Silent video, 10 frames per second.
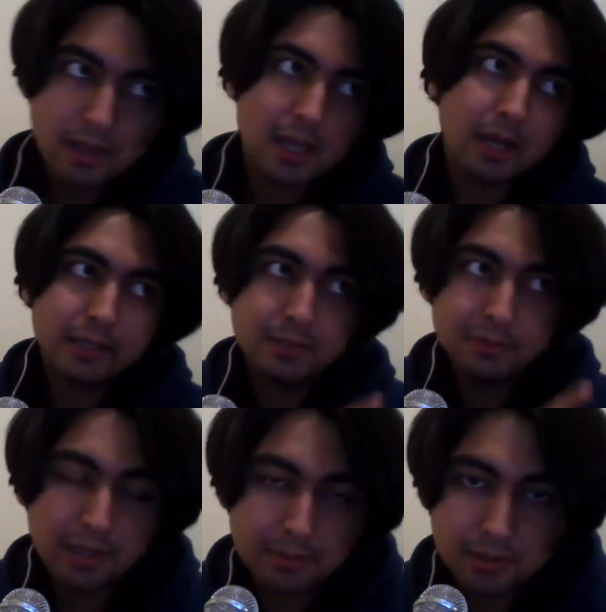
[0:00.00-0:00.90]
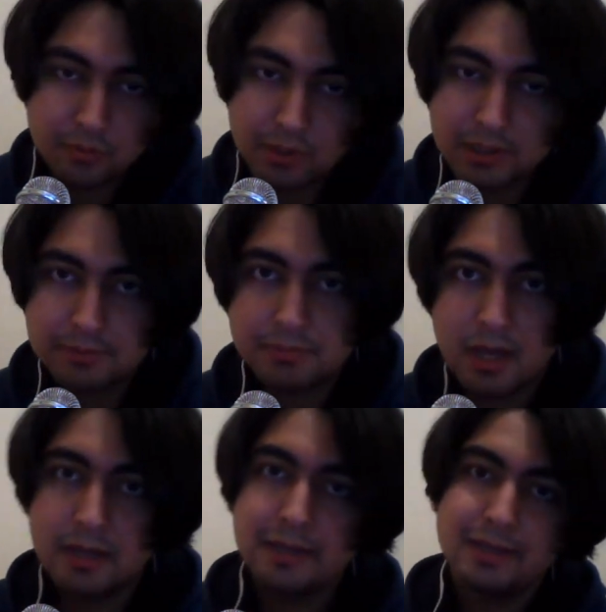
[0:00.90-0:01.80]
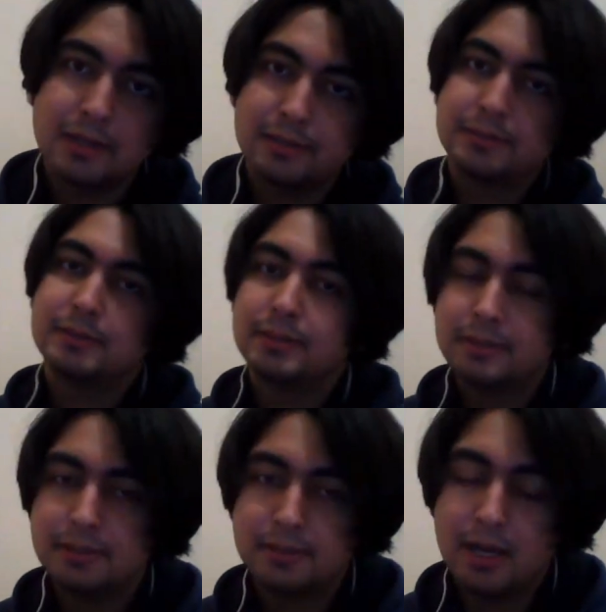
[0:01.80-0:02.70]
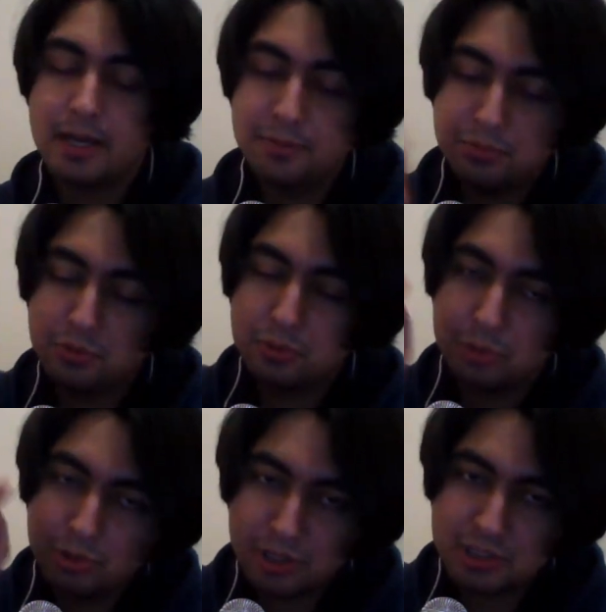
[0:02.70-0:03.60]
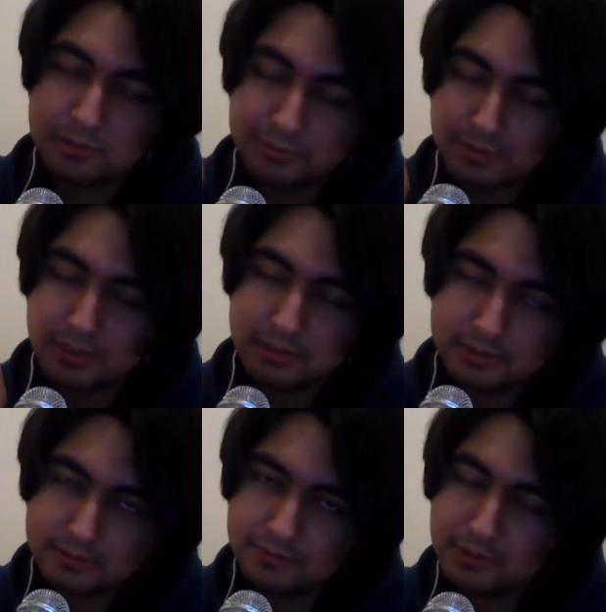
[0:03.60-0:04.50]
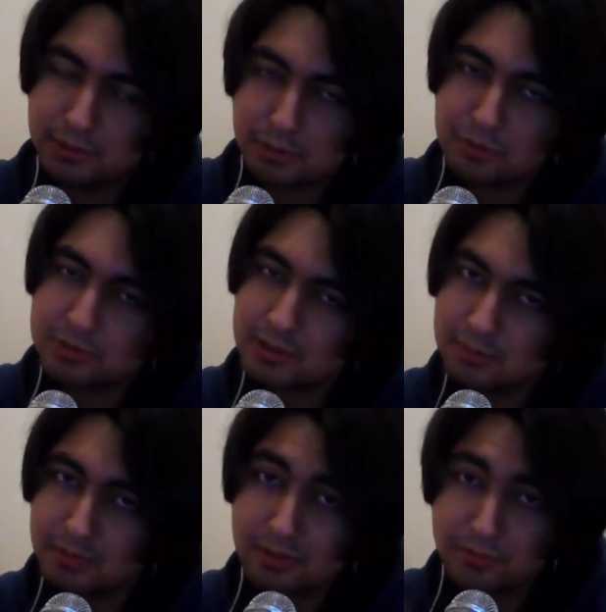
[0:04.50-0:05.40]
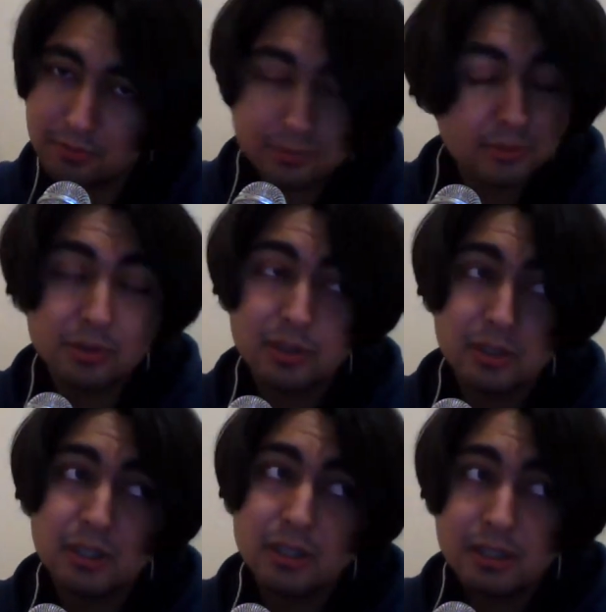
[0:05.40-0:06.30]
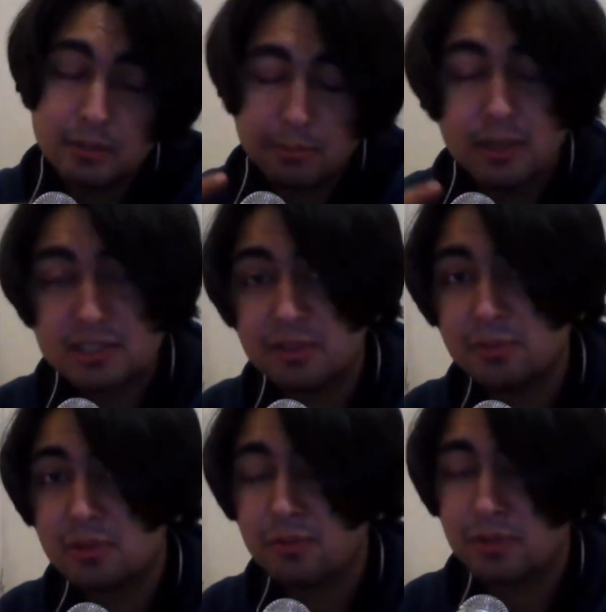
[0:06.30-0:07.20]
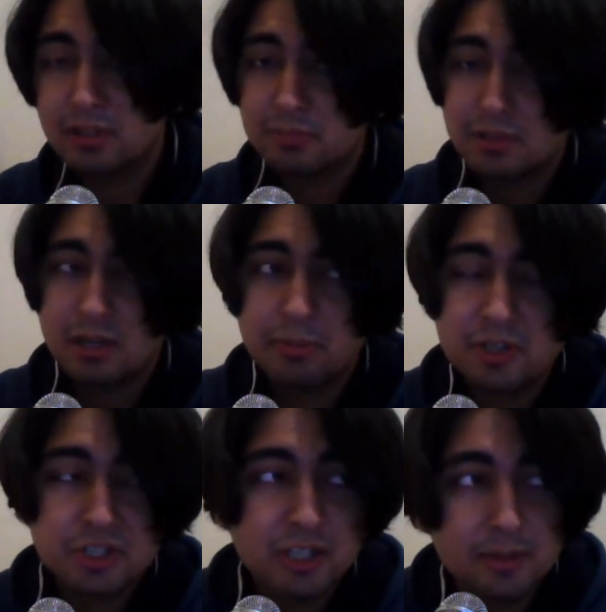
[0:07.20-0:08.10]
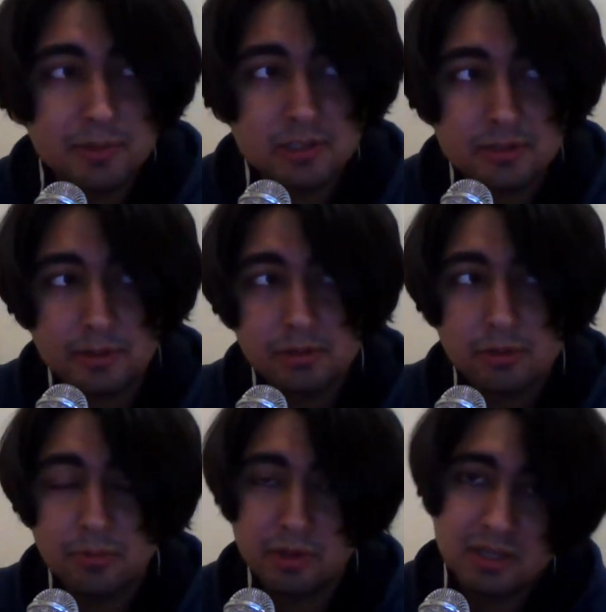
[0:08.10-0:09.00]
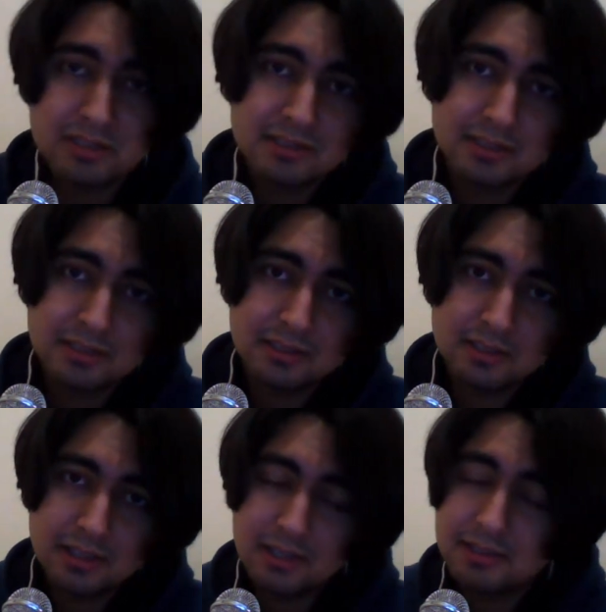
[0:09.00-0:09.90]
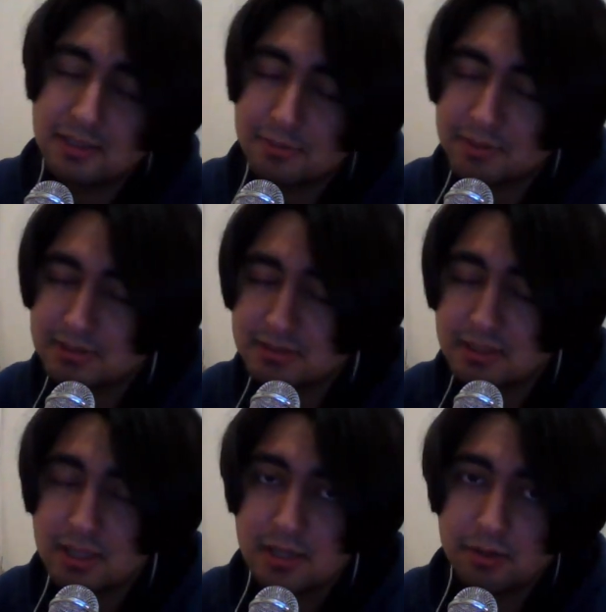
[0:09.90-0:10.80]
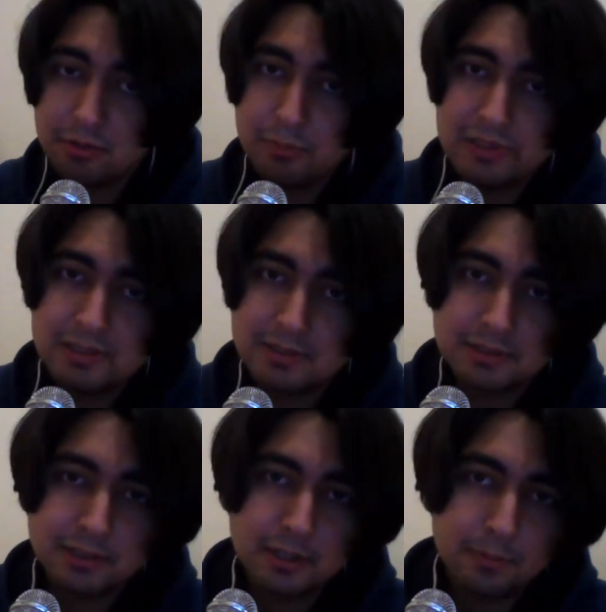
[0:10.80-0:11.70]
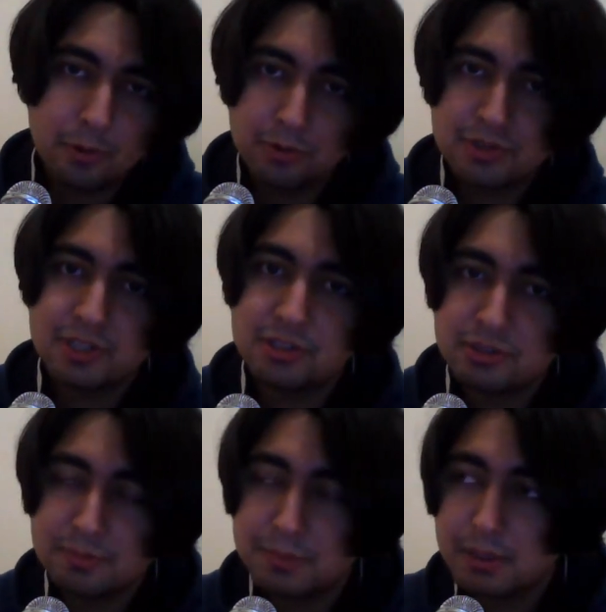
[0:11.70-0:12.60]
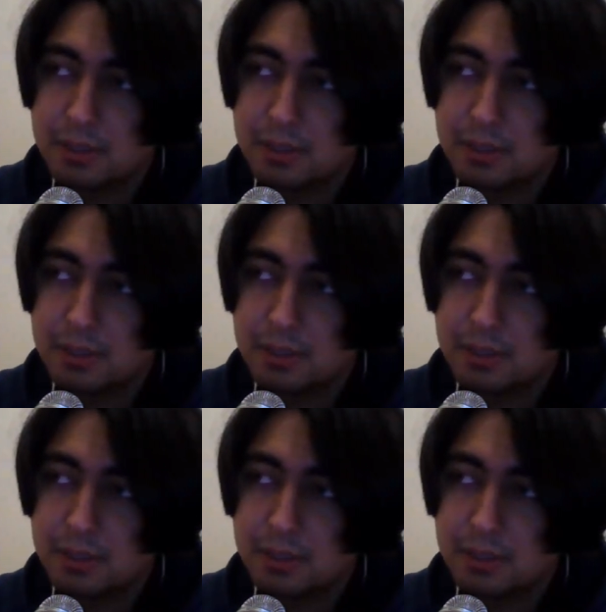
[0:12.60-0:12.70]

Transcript: ya yeni bir tane mikrofon aldım daha iyi de. Hayır bu kutu açılımda videoda gösterdiğim mikrofon bu. Başka bir mikrofon aldım. Diğer parçanın gelmesini bekliyorum. Onu gelsin. Gelir gelmez. Onu bilgisayara takıp bağımlı çekeceğim.